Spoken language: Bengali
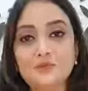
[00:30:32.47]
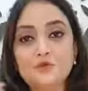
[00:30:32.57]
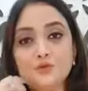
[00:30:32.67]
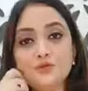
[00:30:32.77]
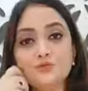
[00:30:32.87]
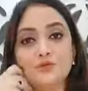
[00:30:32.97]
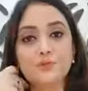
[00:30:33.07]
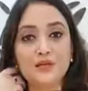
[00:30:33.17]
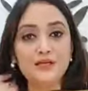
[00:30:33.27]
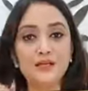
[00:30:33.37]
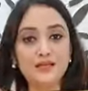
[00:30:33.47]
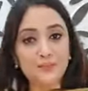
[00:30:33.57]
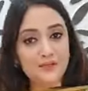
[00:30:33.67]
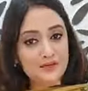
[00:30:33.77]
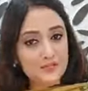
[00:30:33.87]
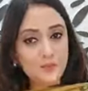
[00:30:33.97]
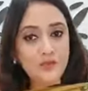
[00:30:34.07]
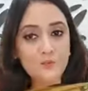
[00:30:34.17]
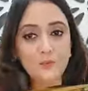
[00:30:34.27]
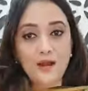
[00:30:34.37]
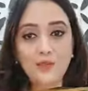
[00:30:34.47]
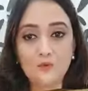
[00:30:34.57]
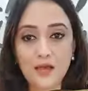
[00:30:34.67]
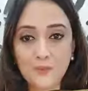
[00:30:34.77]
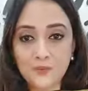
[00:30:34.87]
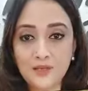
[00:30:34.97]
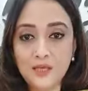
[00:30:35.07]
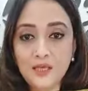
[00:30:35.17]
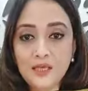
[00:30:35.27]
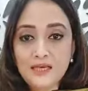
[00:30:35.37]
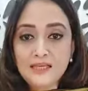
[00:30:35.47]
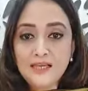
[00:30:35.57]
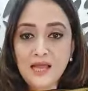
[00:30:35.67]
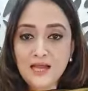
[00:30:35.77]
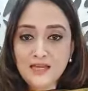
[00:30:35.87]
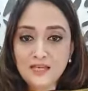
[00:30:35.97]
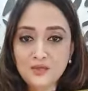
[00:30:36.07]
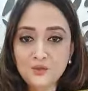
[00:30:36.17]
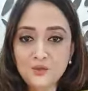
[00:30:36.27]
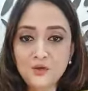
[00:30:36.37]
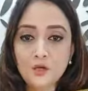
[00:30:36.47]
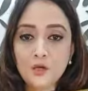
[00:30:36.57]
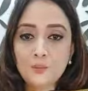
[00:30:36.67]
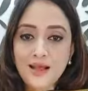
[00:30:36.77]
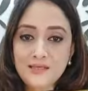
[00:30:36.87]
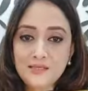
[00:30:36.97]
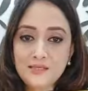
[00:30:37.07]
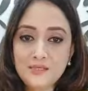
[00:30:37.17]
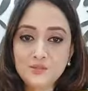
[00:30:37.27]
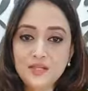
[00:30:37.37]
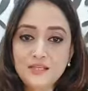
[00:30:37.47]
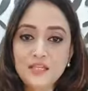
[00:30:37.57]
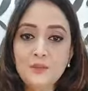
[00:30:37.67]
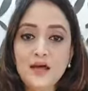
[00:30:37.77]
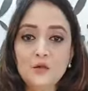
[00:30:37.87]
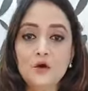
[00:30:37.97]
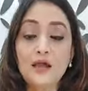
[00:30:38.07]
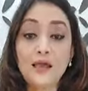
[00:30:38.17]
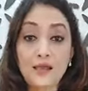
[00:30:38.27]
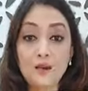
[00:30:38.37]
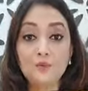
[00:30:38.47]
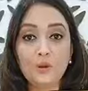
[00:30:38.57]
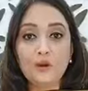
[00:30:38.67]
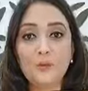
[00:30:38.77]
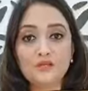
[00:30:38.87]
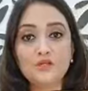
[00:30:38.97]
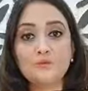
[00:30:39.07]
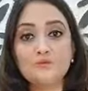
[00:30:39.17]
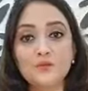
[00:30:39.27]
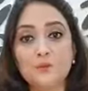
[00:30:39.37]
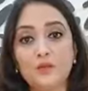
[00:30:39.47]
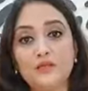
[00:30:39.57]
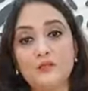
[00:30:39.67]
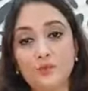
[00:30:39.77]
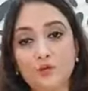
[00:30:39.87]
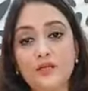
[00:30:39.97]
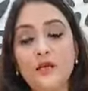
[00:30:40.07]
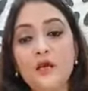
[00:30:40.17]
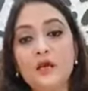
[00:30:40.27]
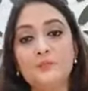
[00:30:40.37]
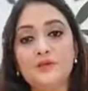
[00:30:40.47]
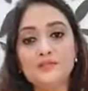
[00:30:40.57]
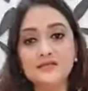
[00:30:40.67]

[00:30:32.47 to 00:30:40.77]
এবং খুবই সুন্দর প্রিন্ট এই টাইপের ড্রেস পরলে আপু ভালো লাগবে ইনার লাগে না কিন্তু প্রাইস ড্রেসে একটু ইনার দিলে ভালো হয় হ্যাঁ আপু আমি এটা সবসময় বলে বলি বিকজ